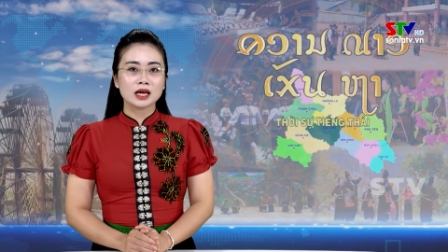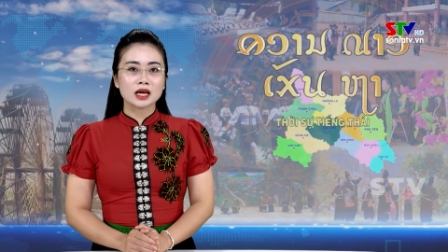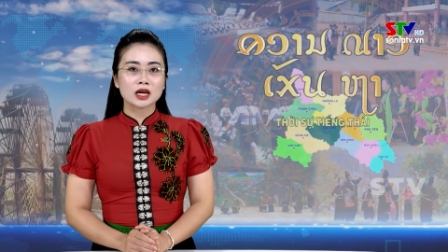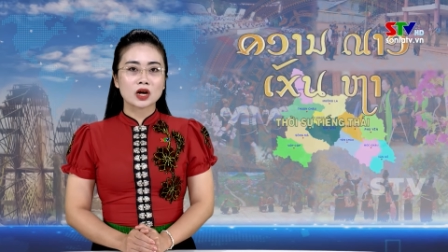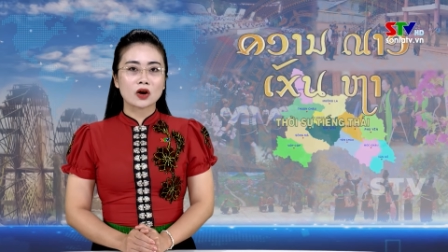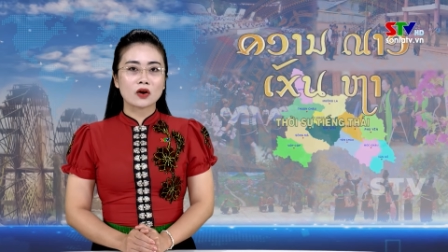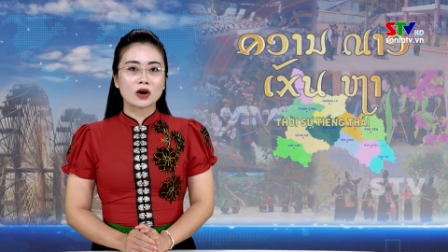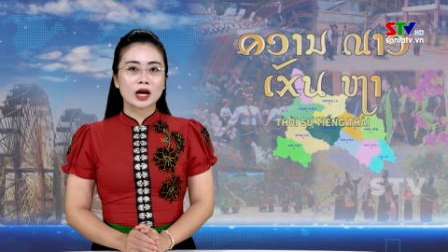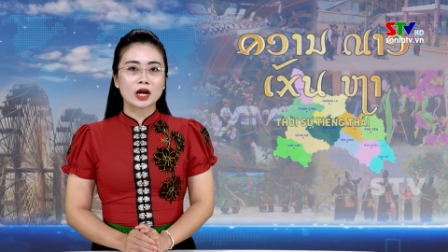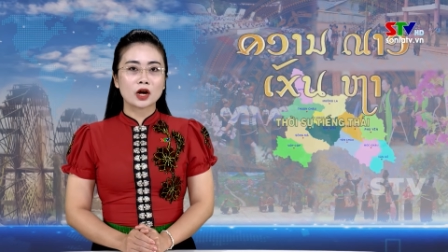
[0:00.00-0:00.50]

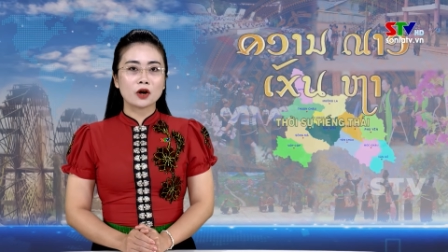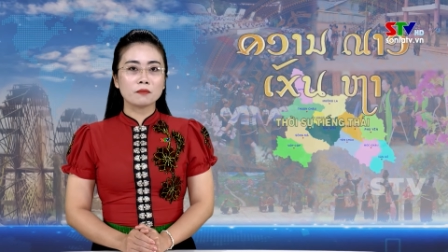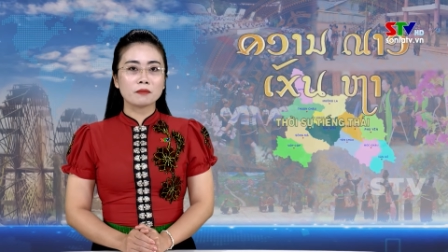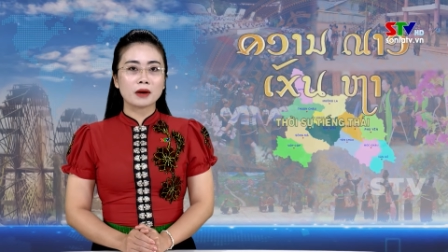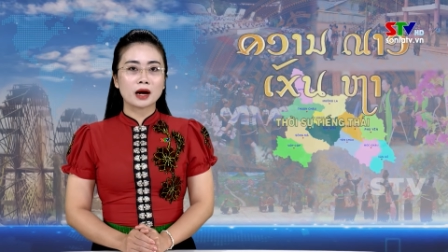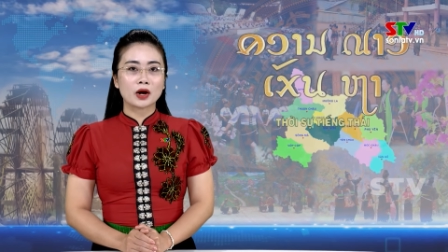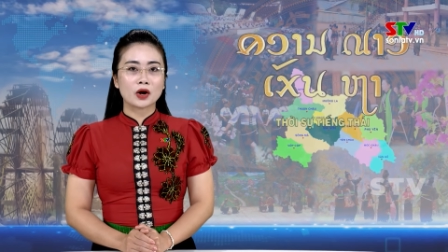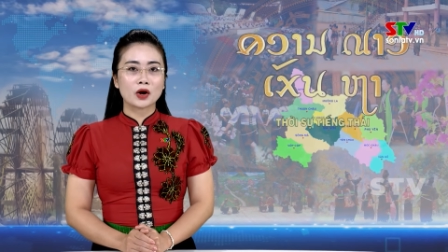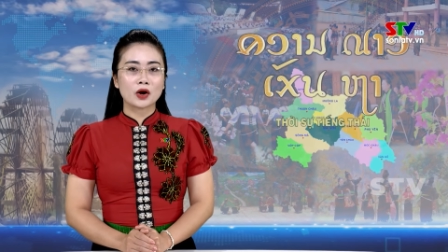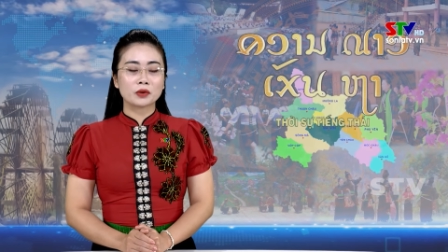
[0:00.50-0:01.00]
có khéo
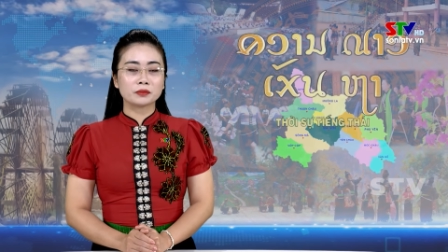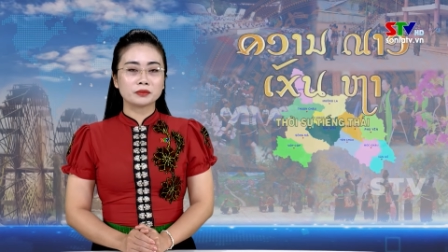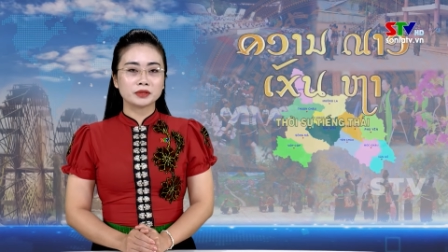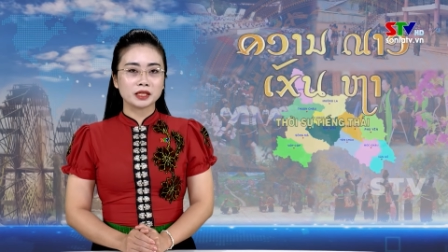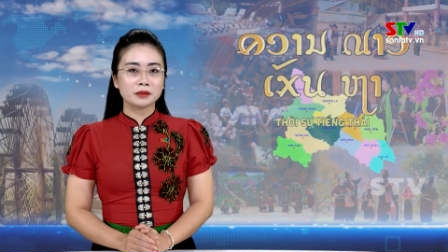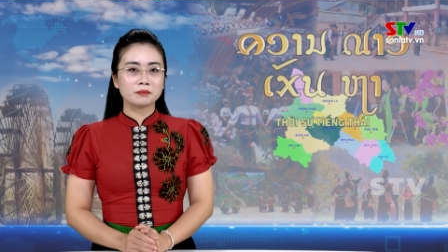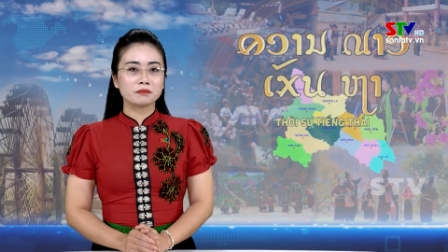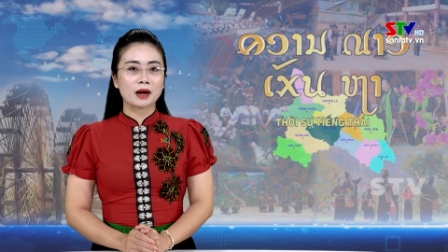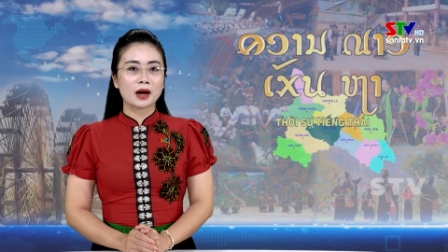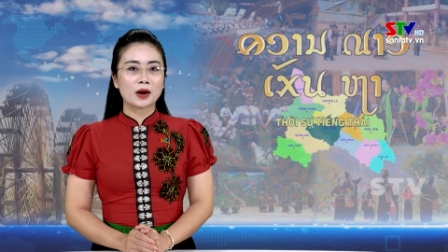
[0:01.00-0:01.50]
bằng họp
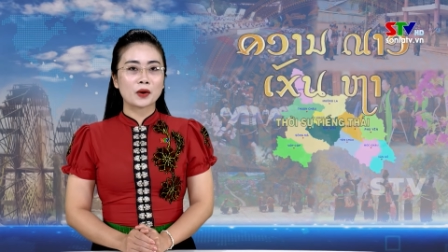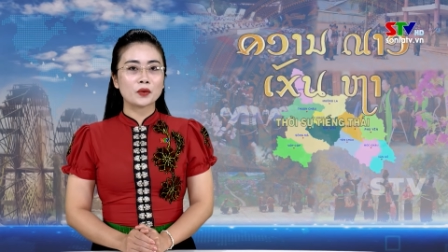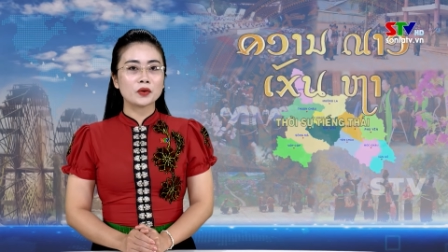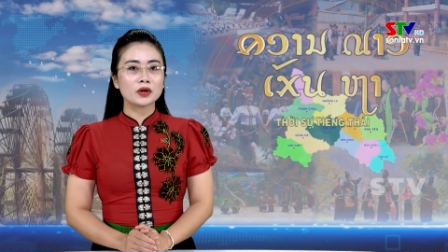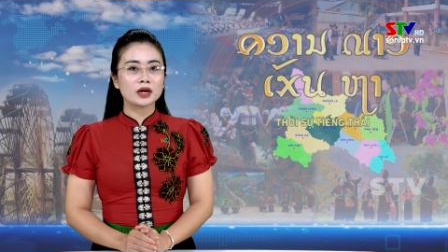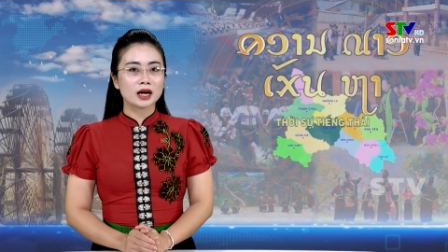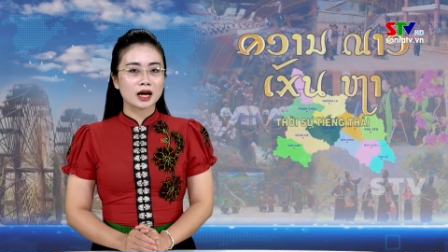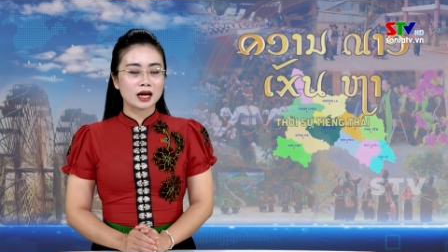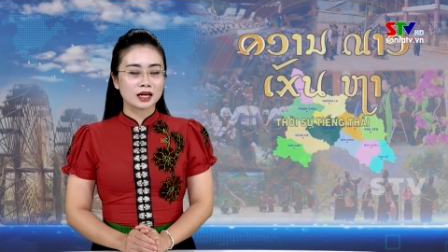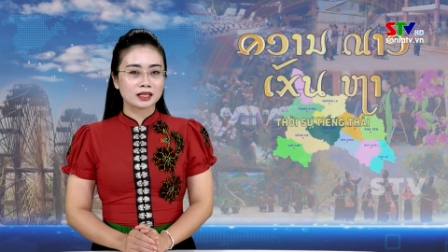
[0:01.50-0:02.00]
trên báo,
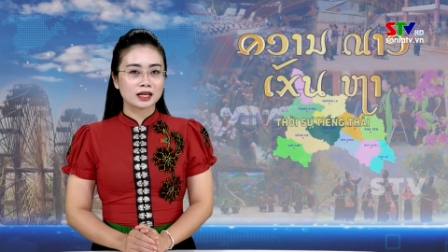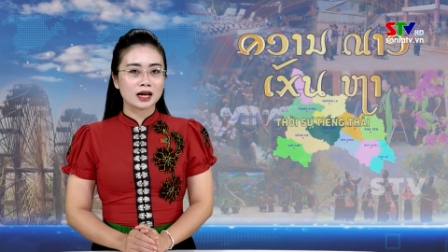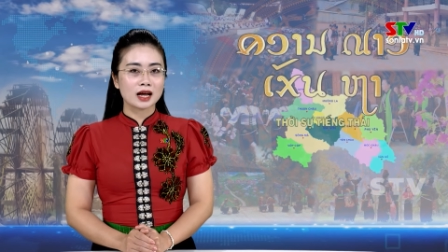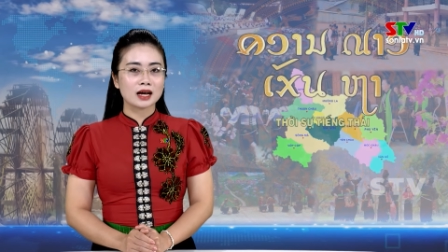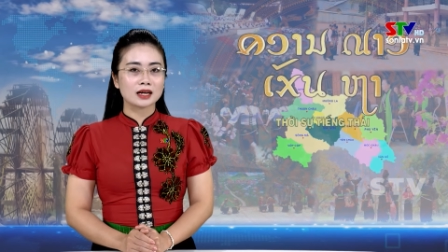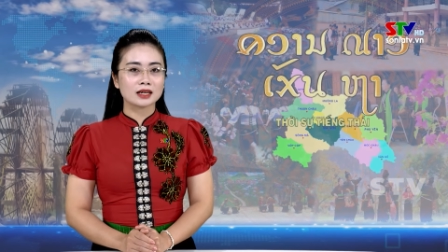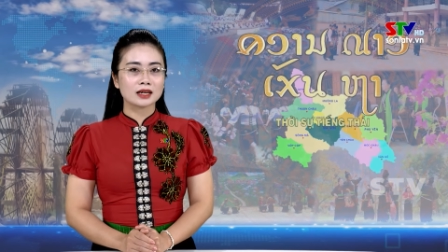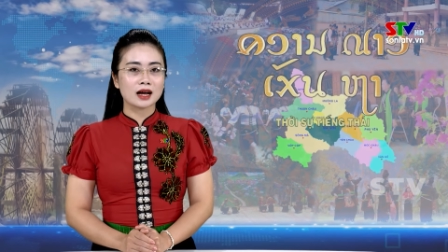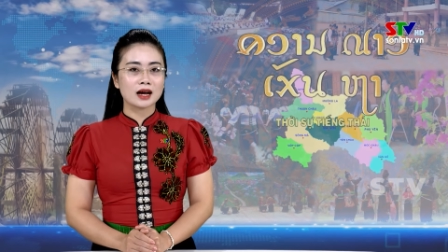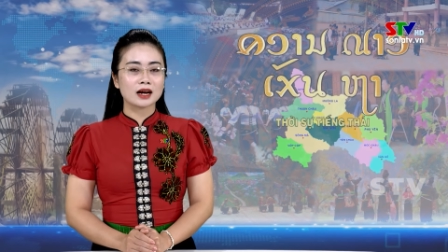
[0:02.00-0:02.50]
khăn
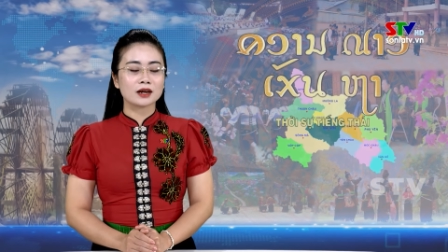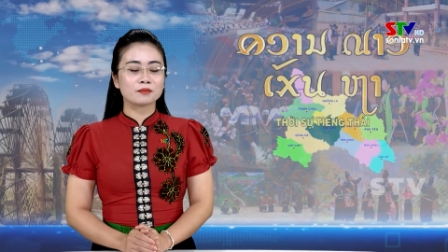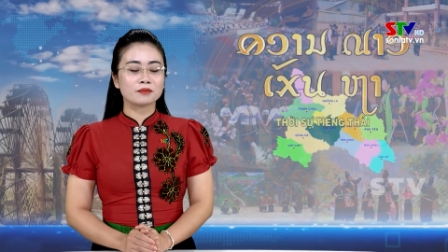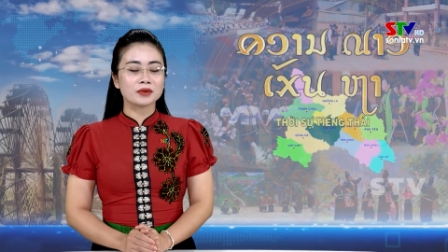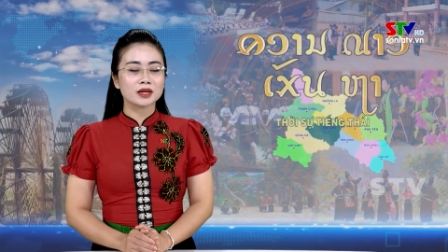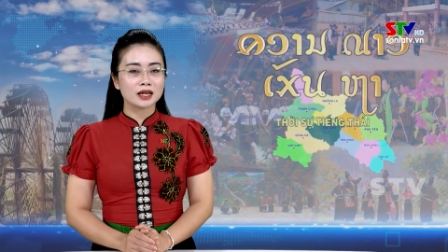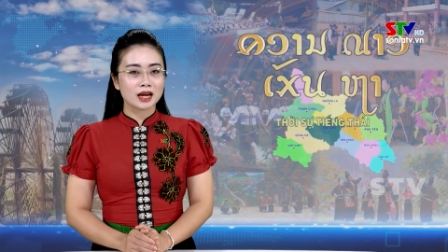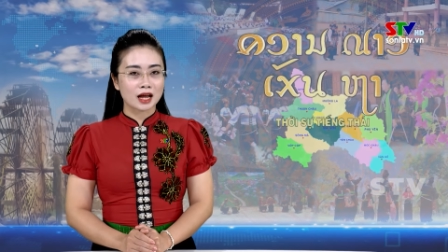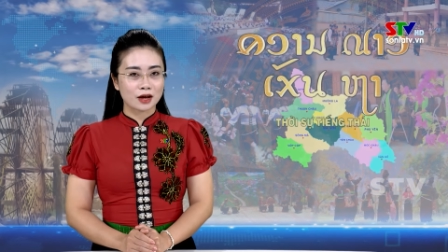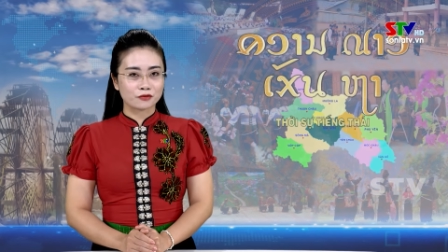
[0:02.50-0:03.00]
khang hở
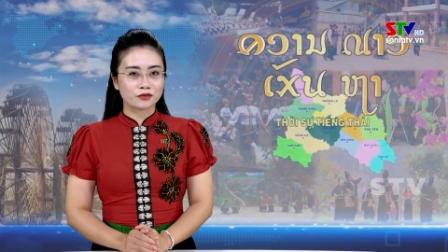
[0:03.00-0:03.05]
bưng nả